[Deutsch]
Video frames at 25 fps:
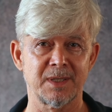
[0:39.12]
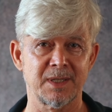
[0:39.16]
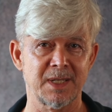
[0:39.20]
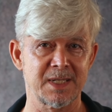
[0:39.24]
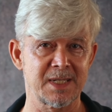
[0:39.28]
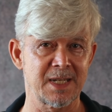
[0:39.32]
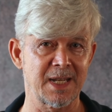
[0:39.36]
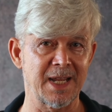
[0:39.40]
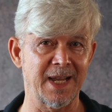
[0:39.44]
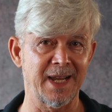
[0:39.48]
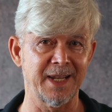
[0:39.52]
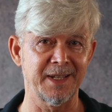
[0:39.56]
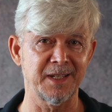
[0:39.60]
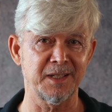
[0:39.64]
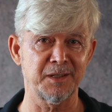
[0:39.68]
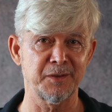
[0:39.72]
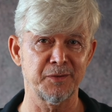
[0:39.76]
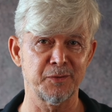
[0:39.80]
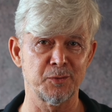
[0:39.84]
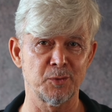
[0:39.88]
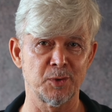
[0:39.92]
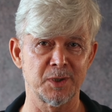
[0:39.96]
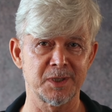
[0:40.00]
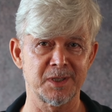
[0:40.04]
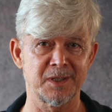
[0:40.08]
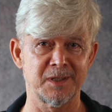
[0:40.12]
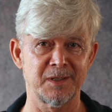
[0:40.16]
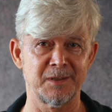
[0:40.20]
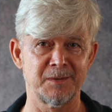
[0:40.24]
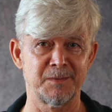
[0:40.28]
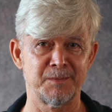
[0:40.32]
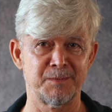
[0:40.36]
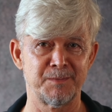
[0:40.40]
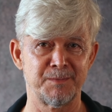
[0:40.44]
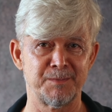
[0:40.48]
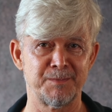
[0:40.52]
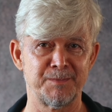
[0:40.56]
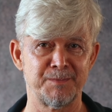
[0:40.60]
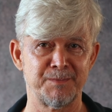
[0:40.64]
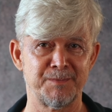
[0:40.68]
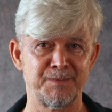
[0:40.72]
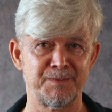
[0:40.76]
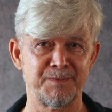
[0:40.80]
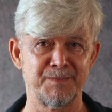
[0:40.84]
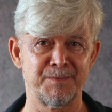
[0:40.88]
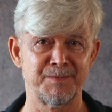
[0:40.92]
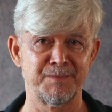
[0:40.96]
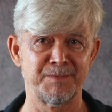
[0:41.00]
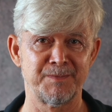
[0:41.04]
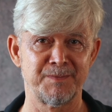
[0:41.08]
Das hat einige Vorteile.
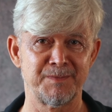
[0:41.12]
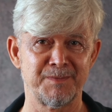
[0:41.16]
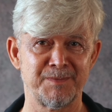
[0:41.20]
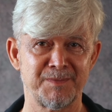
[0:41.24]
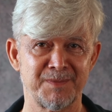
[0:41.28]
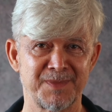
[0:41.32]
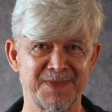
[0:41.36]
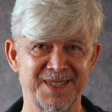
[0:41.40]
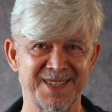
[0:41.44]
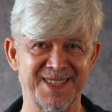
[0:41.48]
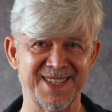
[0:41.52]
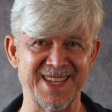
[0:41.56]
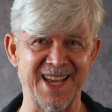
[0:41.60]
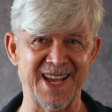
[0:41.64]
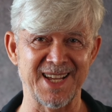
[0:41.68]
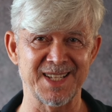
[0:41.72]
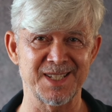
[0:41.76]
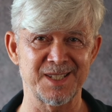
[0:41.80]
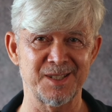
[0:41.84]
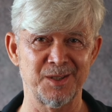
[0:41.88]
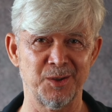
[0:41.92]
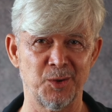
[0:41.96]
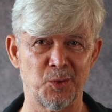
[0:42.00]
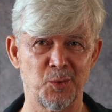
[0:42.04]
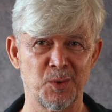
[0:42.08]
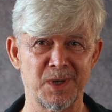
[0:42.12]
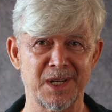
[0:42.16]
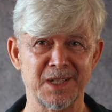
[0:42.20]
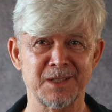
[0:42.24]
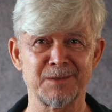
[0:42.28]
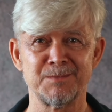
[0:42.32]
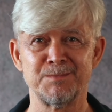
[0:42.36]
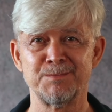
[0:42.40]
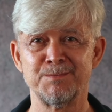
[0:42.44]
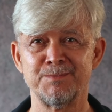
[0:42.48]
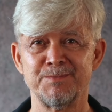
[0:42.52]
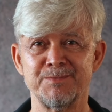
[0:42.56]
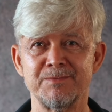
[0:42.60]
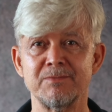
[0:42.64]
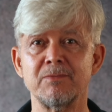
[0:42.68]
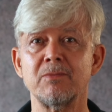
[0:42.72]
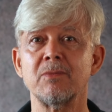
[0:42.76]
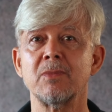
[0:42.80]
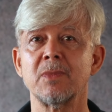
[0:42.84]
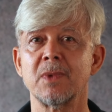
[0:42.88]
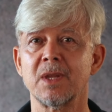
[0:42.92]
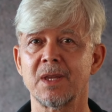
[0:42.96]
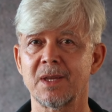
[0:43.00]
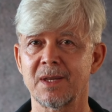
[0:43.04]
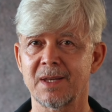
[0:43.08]
Carsten Noack,
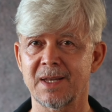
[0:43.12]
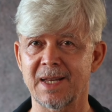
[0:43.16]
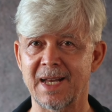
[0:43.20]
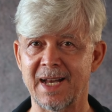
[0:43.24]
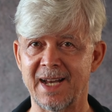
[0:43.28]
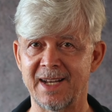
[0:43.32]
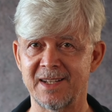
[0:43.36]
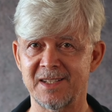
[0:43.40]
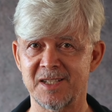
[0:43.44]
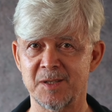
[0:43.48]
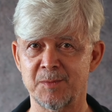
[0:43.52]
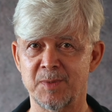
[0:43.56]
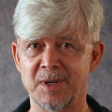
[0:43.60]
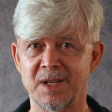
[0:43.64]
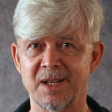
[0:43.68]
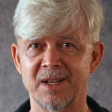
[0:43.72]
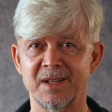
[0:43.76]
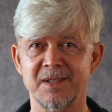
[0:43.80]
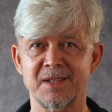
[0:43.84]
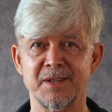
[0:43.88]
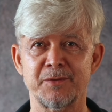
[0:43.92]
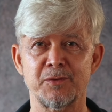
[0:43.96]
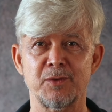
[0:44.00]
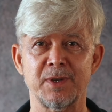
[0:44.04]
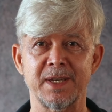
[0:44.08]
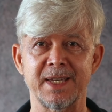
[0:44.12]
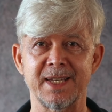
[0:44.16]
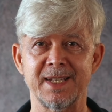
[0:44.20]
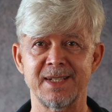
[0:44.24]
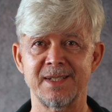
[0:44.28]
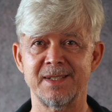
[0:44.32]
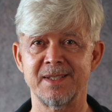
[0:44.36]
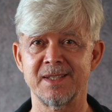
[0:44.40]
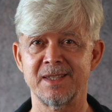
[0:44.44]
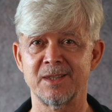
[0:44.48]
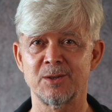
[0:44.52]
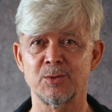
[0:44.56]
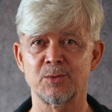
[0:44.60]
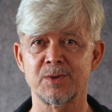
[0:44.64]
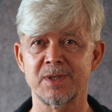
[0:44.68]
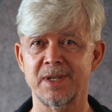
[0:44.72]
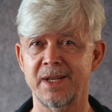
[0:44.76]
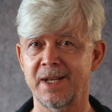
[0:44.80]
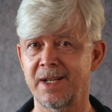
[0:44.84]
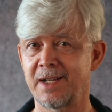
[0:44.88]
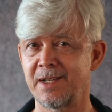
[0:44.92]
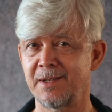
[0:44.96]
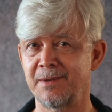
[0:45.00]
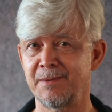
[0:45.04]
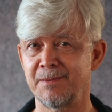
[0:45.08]
Reisebegleiter für Heldinnen und
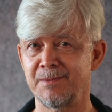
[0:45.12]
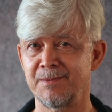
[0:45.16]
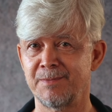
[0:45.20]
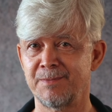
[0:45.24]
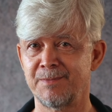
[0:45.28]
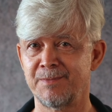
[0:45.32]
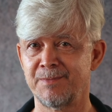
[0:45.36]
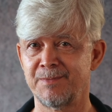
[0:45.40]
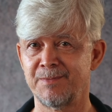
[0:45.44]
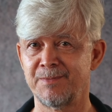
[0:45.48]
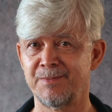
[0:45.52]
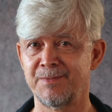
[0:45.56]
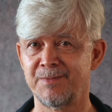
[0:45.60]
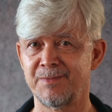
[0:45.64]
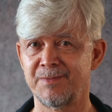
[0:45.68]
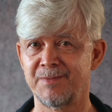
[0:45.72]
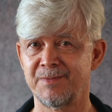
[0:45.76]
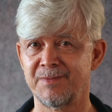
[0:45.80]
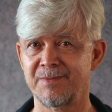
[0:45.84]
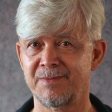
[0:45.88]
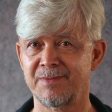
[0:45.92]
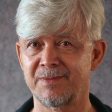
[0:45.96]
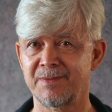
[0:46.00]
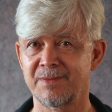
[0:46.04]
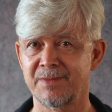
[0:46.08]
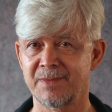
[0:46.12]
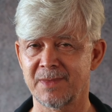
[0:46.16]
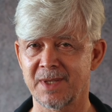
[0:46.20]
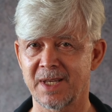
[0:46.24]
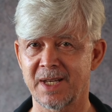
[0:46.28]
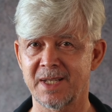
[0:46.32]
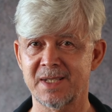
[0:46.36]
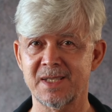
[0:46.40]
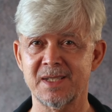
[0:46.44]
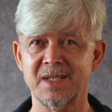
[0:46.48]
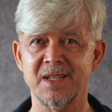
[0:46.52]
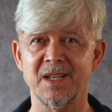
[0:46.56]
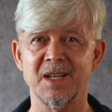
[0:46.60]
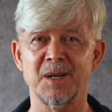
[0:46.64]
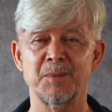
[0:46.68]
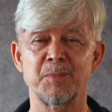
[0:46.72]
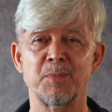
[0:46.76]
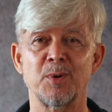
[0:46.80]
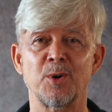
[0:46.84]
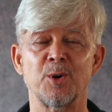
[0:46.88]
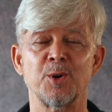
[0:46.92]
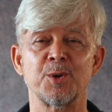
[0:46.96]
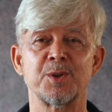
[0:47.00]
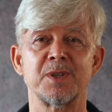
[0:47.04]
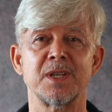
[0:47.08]
Helden. Als
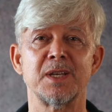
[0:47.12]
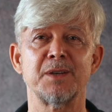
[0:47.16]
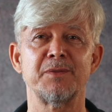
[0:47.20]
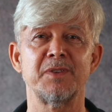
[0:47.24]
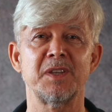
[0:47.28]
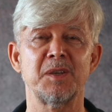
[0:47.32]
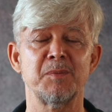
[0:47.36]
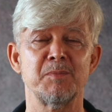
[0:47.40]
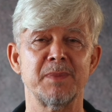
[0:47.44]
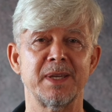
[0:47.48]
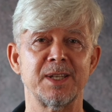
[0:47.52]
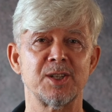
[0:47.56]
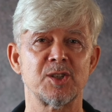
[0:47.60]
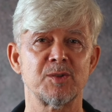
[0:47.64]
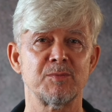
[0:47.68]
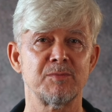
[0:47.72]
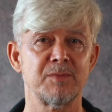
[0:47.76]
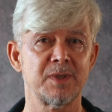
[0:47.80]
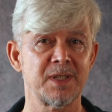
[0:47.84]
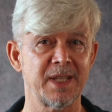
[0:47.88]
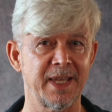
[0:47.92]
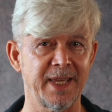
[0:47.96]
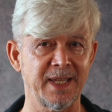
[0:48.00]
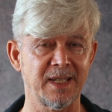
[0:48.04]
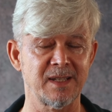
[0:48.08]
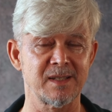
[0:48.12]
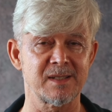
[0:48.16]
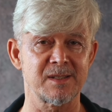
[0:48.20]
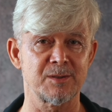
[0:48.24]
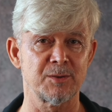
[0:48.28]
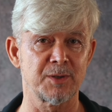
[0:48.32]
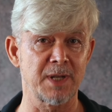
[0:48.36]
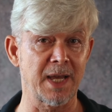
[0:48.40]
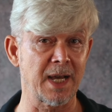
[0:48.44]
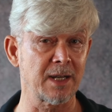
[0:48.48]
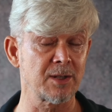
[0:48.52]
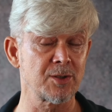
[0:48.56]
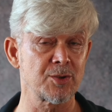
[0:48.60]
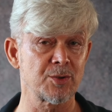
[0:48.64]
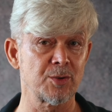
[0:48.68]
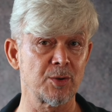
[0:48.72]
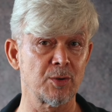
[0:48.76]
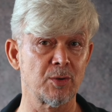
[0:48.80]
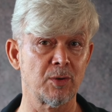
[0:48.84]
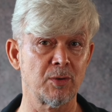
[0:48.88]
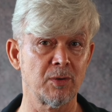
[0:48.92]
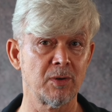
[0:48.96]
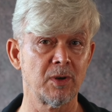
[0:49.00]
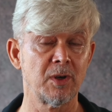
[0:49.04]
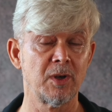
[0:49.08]
Therapeut helfe ich Menschen mit Ängsten und
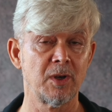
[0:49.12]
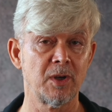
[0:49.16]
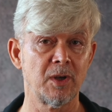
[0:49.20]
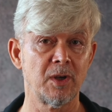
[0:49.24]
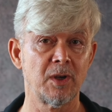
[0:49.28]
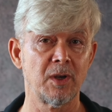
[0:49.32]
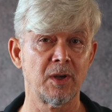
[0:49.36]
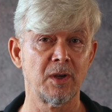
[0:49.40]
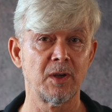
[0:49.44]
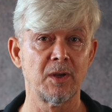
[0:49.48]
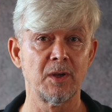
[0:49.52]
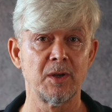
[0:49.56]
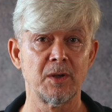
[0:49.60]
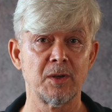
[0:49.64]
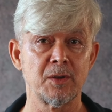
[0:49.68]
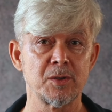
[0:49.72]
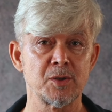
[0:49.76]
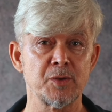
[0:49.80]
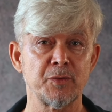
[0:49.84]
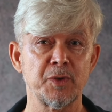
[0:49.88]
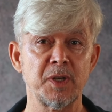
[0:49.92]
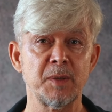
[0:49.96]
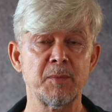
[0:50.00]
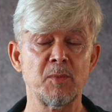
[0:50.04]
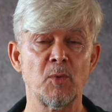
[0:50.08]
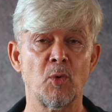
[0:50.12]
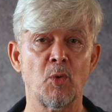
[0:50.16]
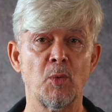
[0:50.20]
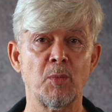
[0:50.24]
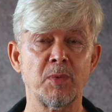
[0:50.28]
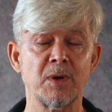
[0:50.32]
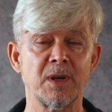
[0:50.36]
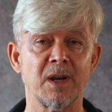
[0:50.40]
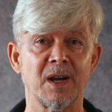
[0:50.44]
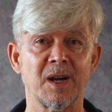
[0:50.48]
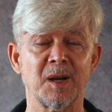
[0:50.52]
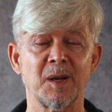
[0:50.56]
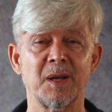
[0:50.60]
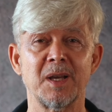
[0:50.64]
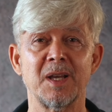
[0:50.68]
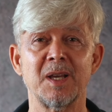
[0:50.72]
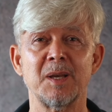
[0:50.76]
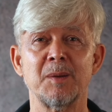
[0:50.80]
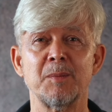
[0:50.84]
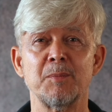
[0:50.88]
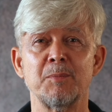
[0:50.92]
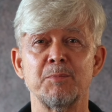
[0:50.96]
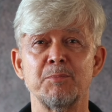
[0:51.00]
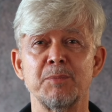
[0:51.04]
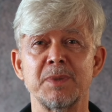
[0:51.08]
Angststörungen sowie dem Umgang
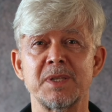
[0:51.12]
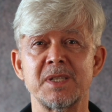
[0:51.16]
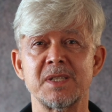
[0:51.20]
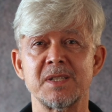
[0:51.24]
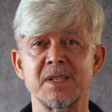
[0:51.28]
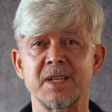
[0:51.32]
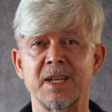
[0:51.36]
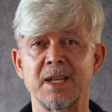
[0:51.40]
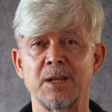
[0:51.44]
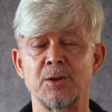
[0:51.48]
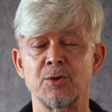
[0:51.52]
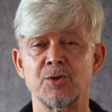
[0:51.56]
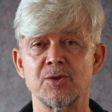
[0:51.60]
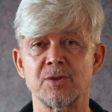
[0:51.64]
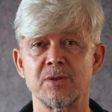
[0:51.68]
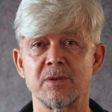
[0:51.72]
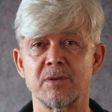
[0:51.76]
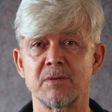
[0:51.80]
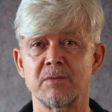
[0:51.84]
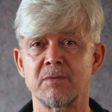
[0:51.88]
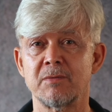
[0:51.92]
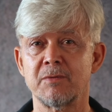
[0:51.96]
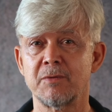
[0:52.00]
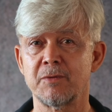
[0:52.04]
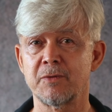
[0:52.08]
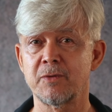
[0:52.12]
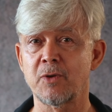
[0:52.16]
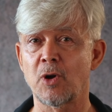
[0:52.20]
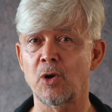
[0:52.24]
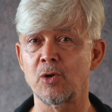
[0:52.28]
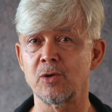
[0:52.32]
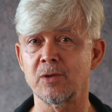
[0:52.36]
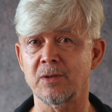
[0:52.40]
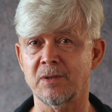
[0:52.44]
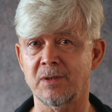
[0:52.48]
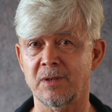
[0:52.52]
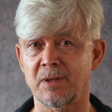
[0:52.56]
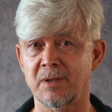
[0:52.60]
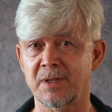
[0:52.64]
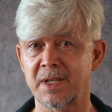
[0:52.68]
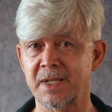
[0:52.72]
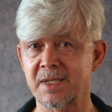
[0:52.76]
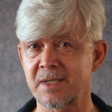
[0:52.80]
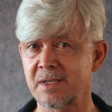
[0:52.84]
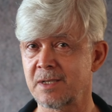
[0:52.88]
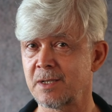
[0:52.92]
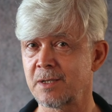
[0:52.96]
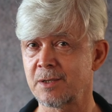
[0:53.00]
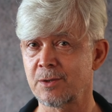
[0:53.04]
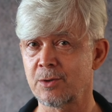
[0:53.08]
mit seelischen Folgen
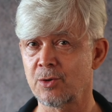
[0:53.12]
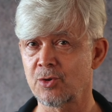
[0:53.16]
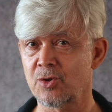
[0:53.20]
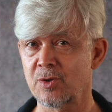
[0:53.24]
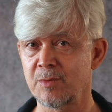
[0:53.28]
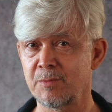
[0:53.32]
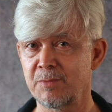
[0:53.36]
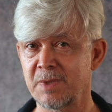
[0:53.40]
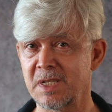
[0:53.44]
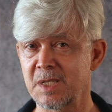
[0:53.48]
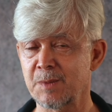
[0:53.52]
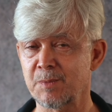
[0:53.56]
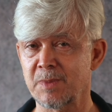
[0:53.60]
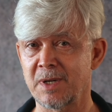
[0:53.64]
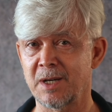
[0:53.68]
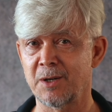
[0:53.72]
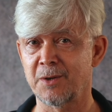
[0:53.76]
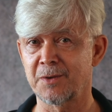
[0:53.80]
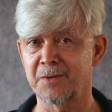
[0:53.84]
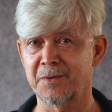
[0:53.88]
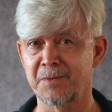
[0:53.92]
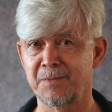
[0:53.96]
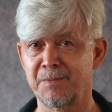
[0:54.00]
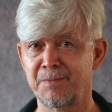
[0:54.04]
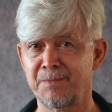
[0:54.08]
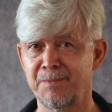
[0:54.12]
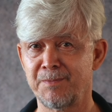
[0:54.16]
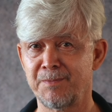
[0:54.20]
narzisstischen Missbrauchs.